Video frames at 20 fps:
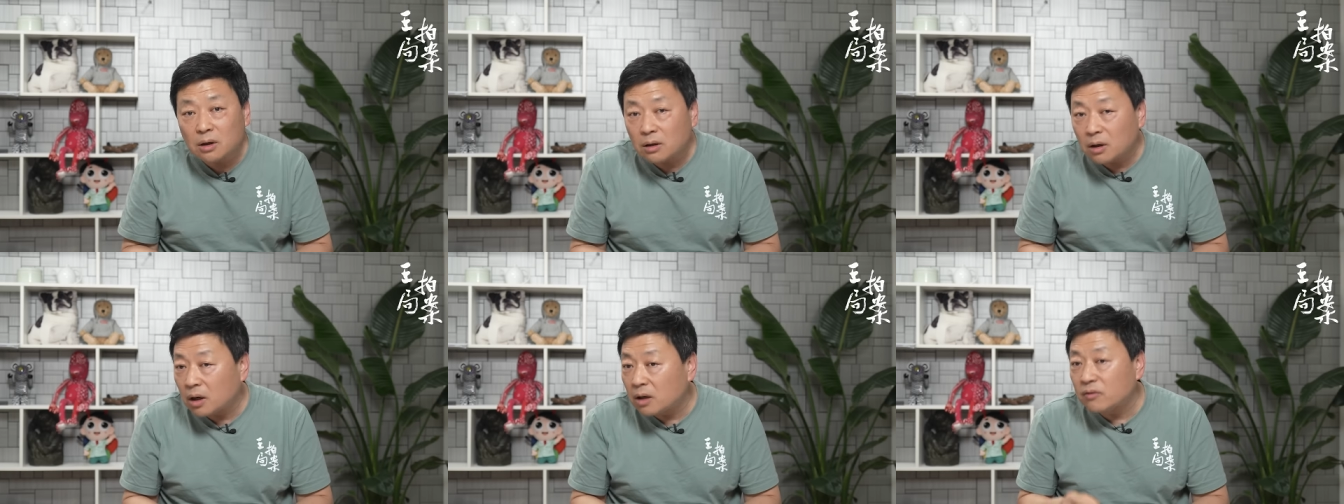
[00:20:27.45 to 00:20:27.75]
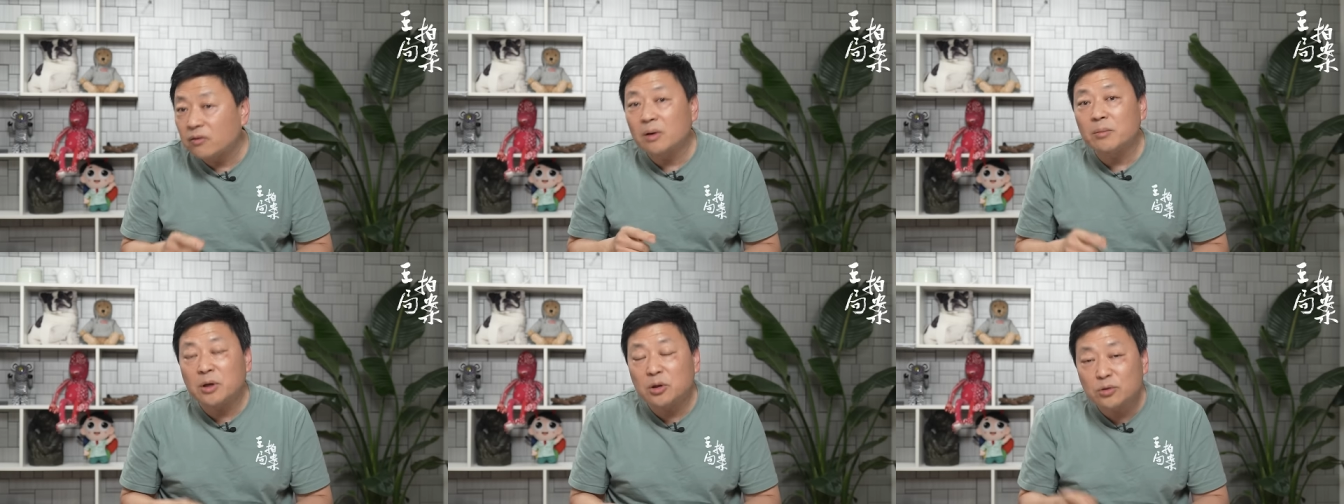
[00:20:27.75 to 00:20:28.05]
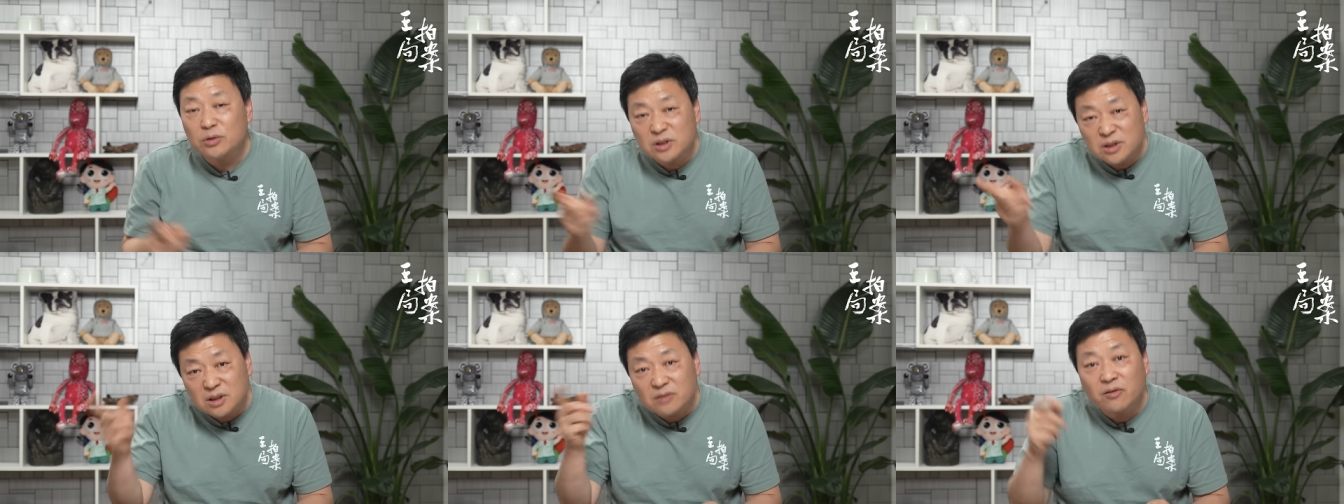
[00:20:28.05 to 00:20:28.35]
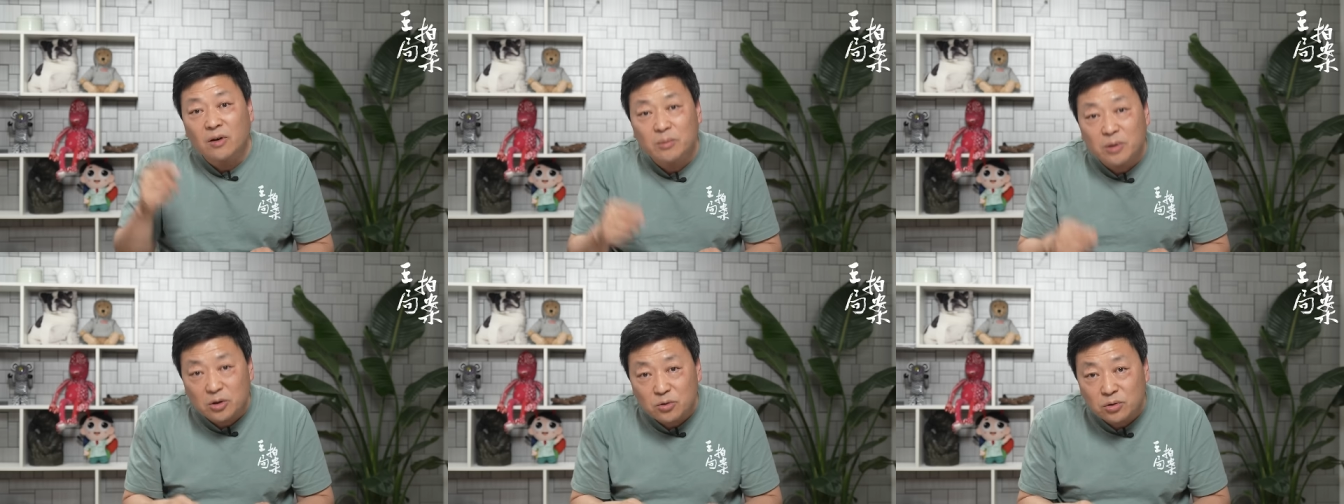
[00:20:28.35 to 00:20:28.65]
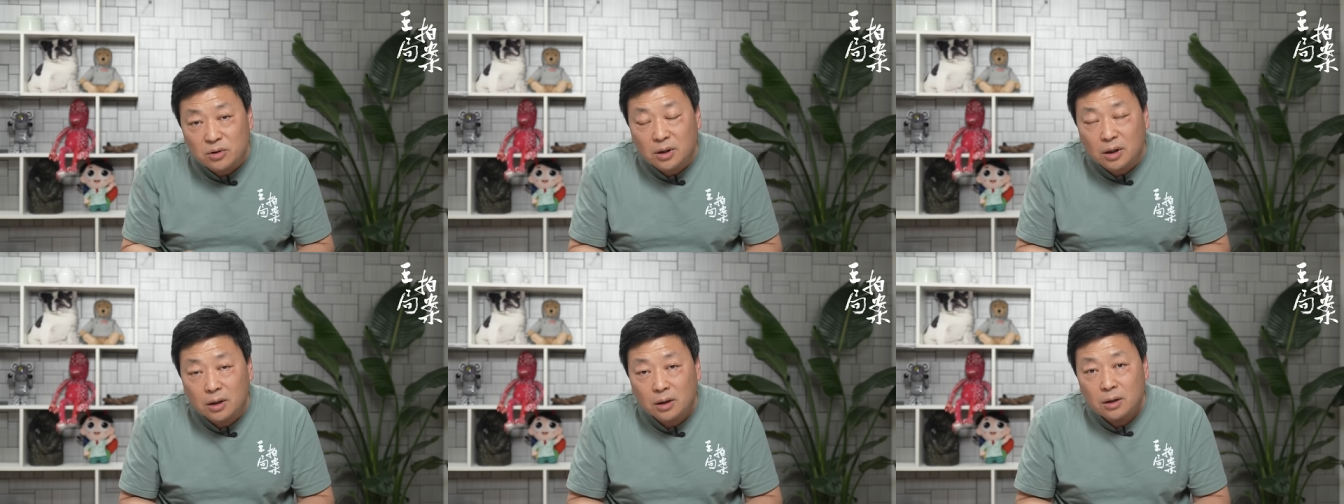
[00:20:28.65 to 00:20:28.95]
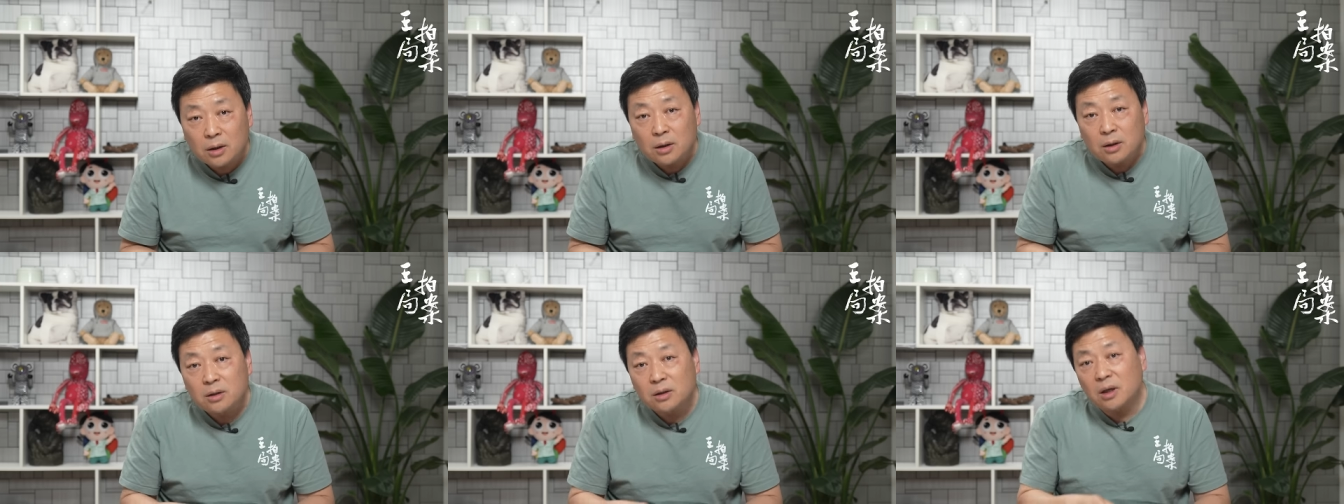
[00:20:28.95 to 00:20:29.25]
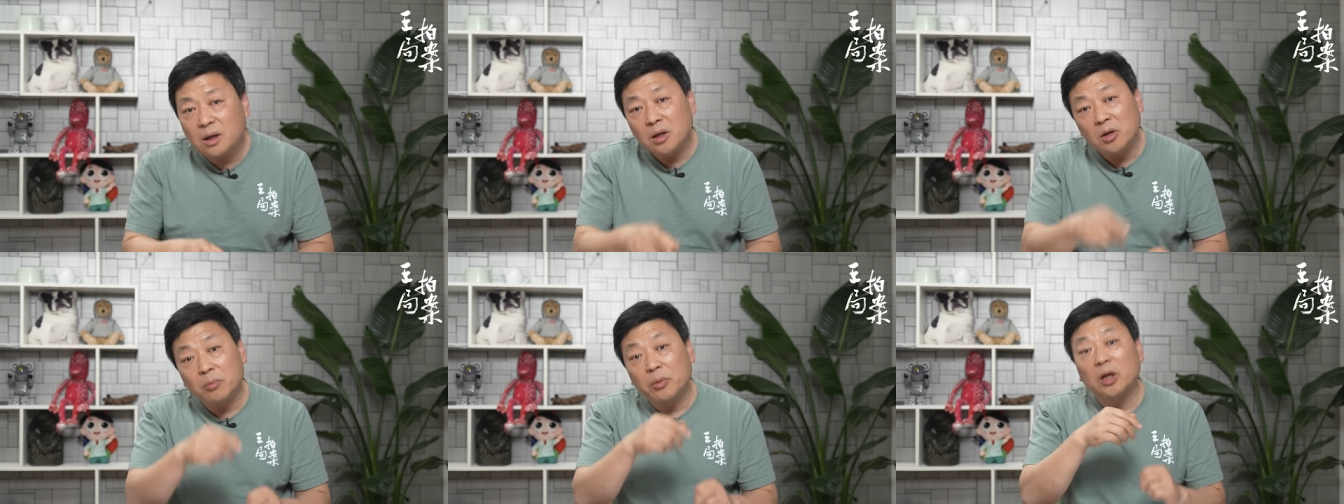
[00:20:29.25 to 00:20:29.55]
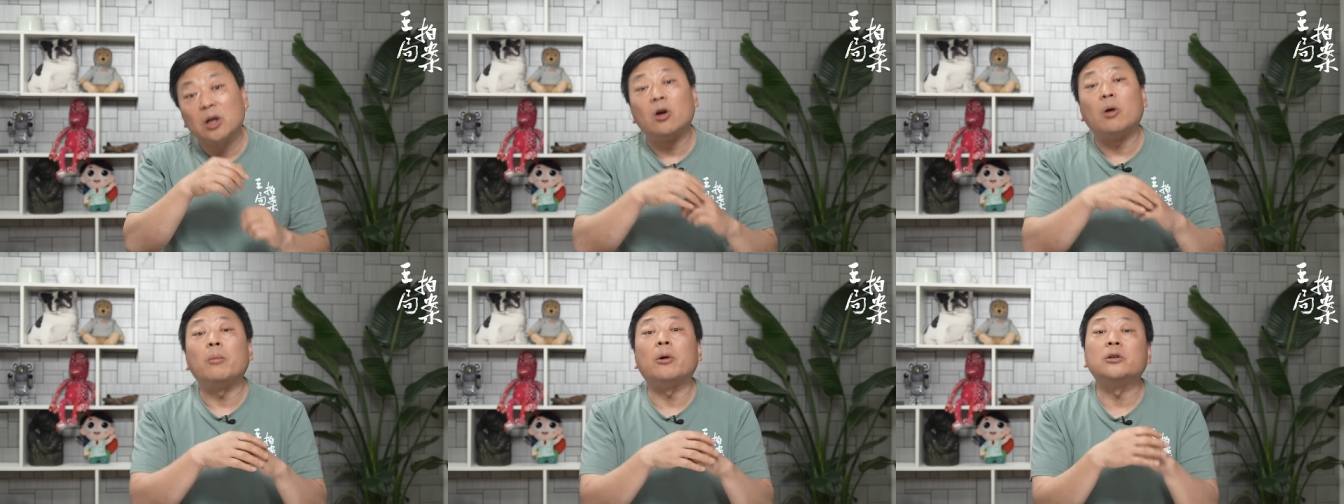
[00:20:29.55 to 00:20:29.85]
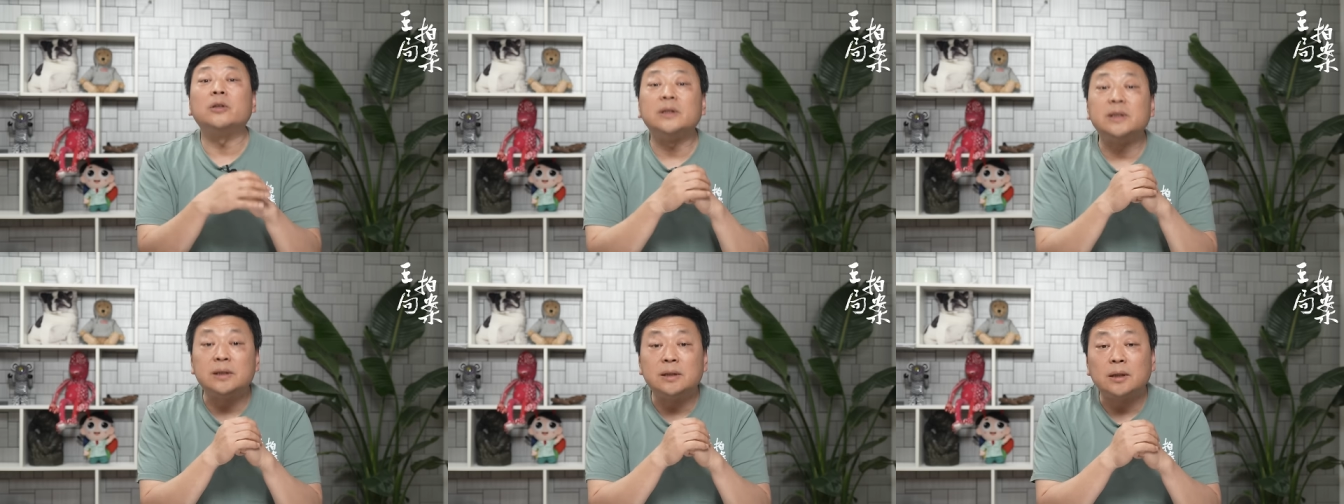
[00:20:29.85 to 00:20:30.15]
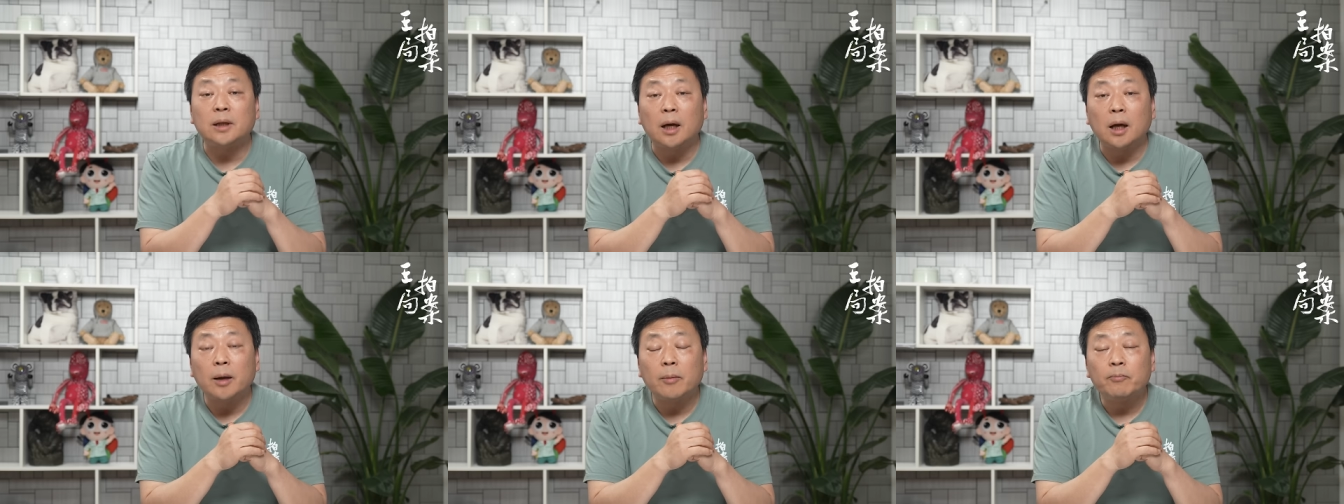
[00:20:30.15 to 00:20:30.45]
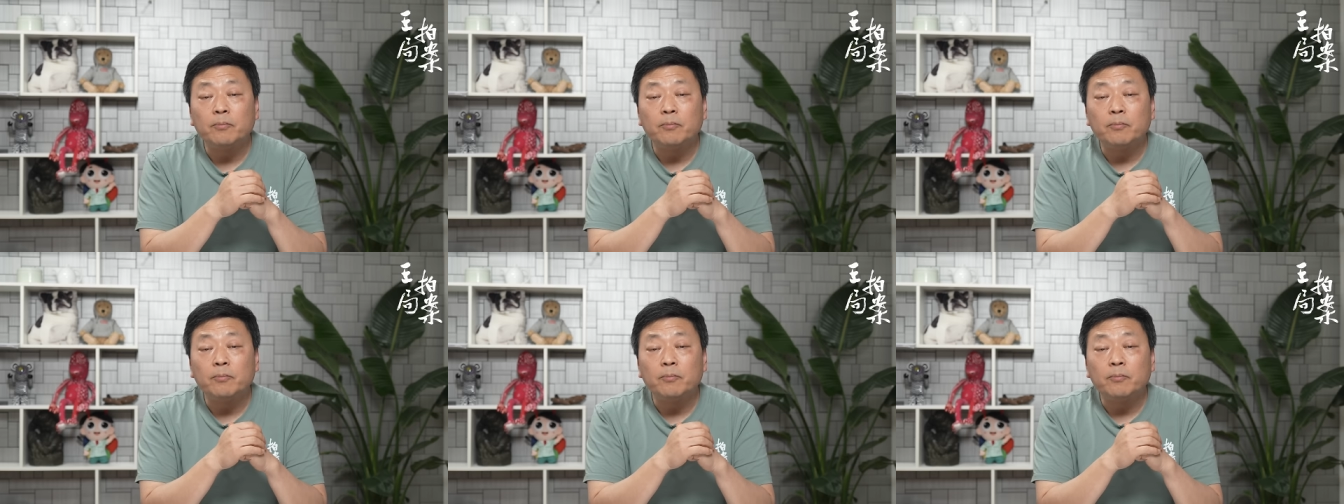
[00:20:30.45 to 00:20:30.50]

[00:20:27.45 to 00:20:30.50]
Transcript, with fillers: 二方面军、四方面军呢，那也就没老毛的戏了。